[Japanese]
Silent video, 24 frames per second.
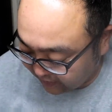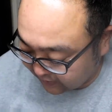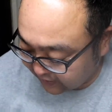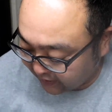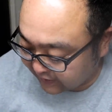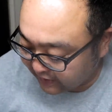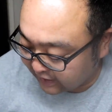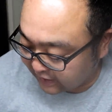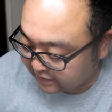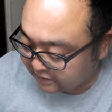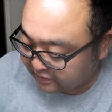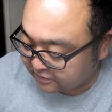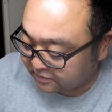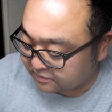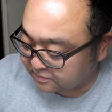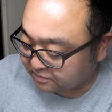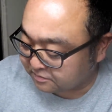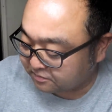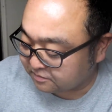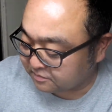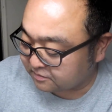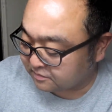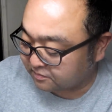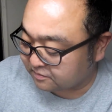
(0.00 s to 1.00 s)
火薬。
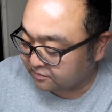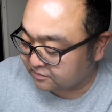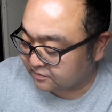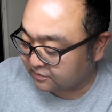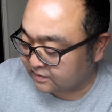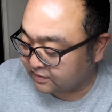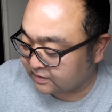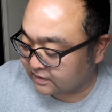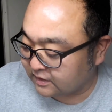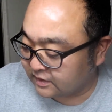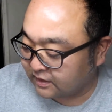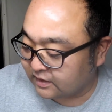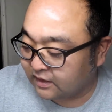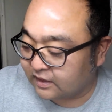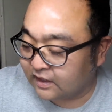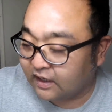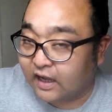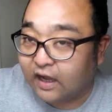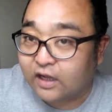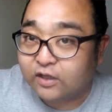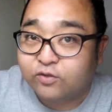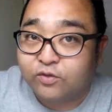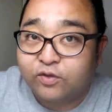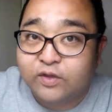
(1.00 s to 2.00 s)

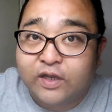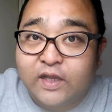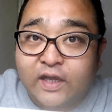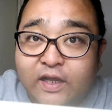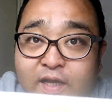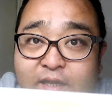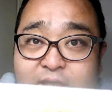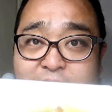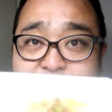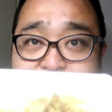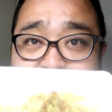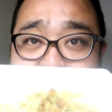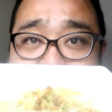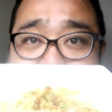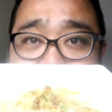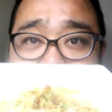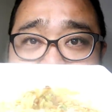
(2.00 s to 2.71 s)
後入れ火薬。